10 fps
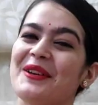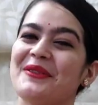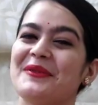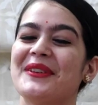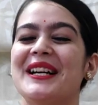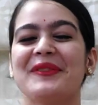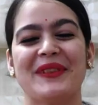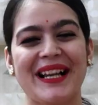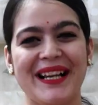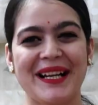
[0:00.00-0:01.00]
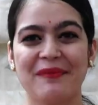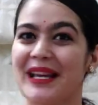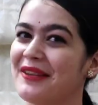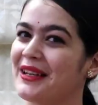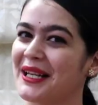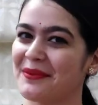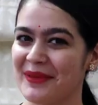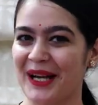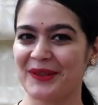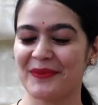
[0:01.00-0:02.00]
एवरीवन वेलकम एंड वेलकम
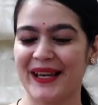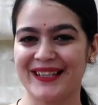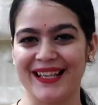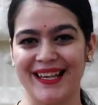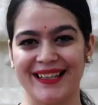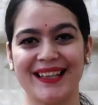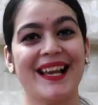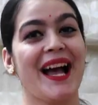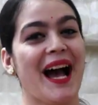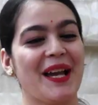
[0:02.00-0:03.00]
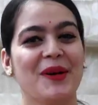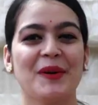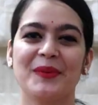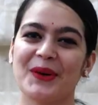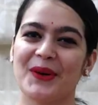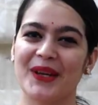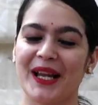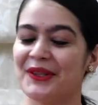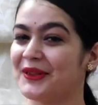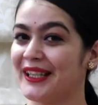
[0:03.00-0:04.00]
बैक टू माय चैनल आई होप यू ऑल
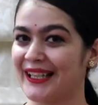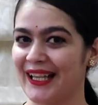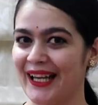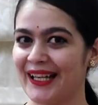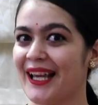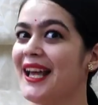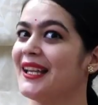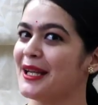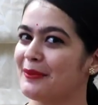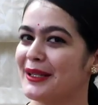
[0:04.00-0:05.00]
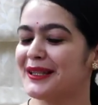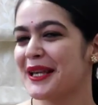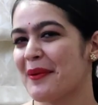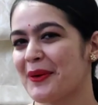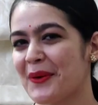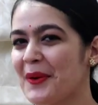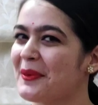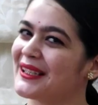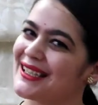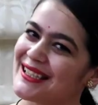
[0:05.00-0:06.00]
आर डूइंग ग्रेट थंबनेल से आप लोगों को
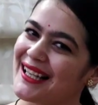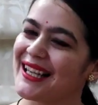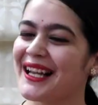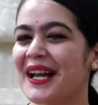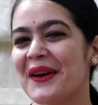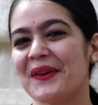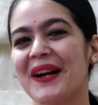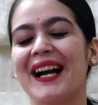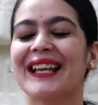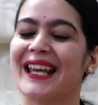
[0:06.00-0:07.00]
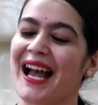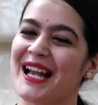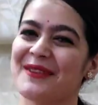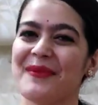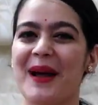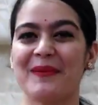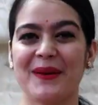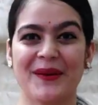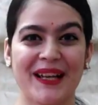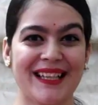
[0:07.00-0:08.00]
पता चल ही गया होगा कि आज मैं आप
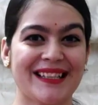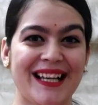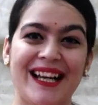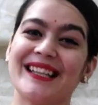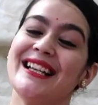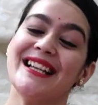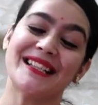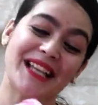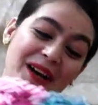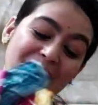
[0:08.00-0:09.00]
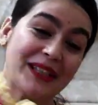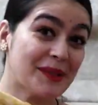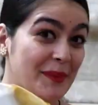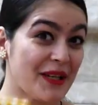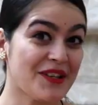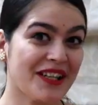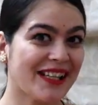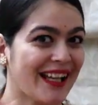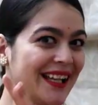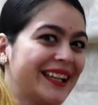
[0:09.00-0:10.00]
लोगों के साथ सावन स्पेशल
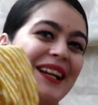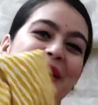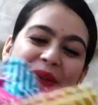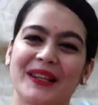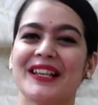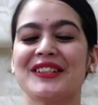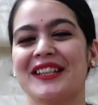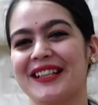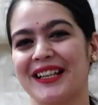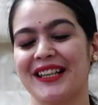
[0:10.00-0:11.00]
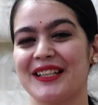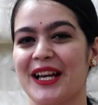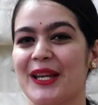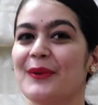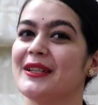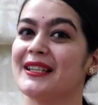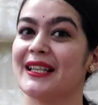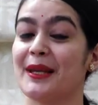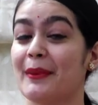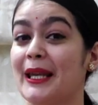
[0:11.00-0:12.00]
लहरिया कुर्ता शेयर करने जा रही हूँ जैसे
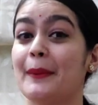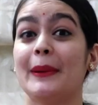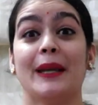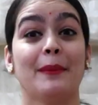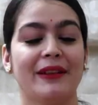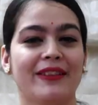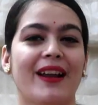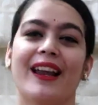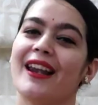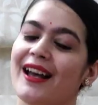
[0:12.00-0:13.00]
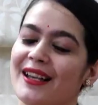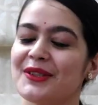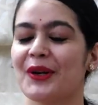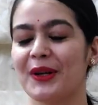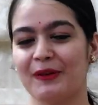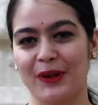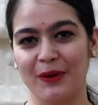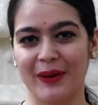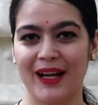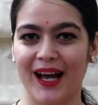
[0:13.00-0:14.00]
कि मैंने मेरे मिंत्रा के लास्ट हॉल वीडियो
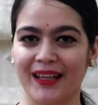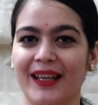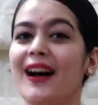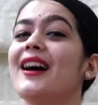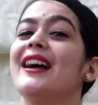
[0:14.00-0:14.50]
में कहा था